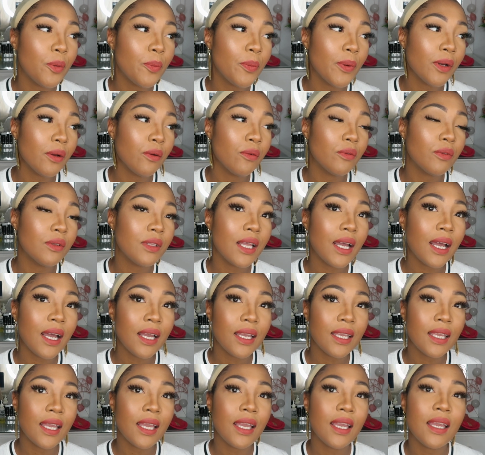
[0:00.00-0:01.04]
me perguntam,
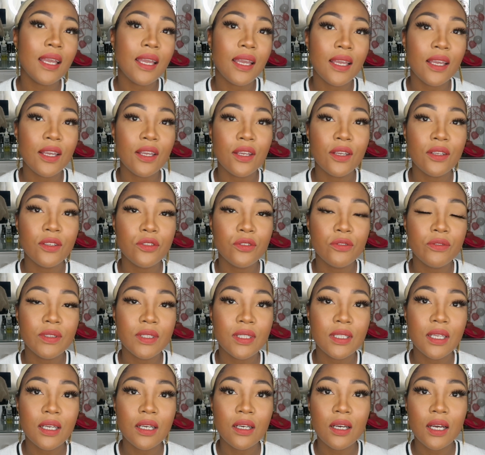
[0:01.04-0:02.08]
ah, é
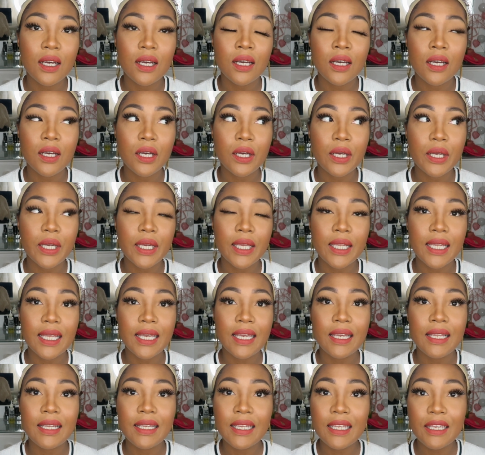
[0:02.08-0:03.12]
divisão, ah, ela
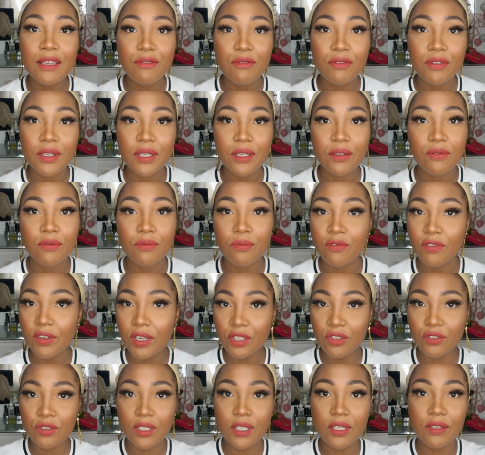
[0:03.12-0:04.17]
é livre?
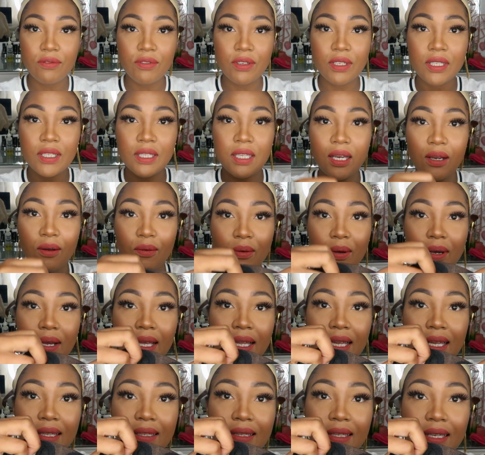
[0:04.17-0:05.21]
Frente livre? Não,
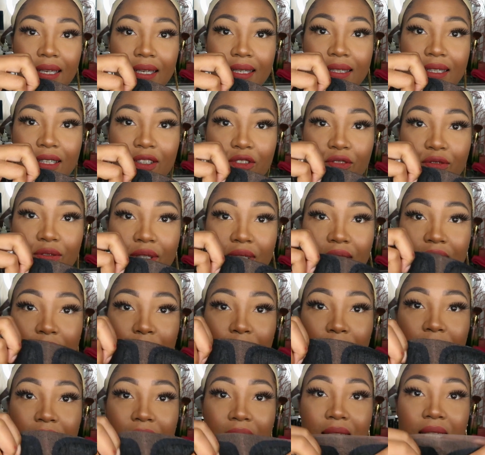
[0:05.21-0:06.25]
ela tem essa
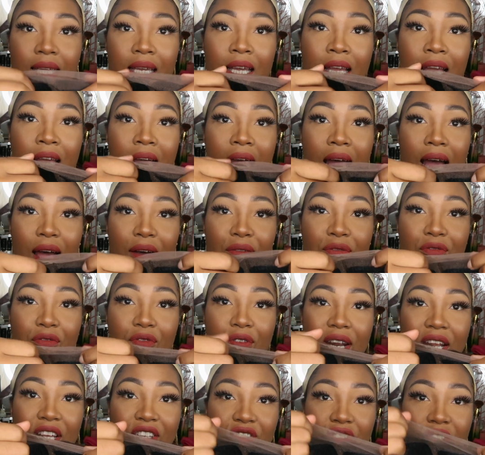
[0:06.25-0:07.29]
divisão aqui. A
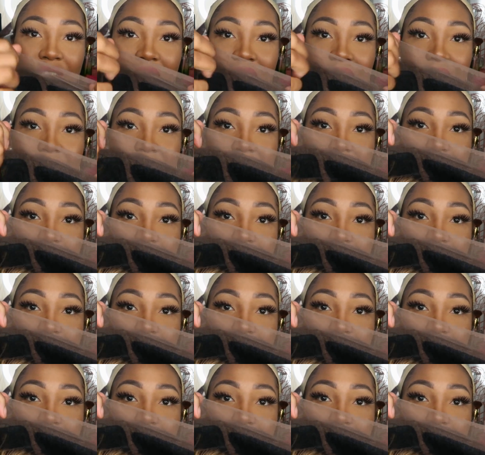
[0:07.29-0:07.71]
frente dela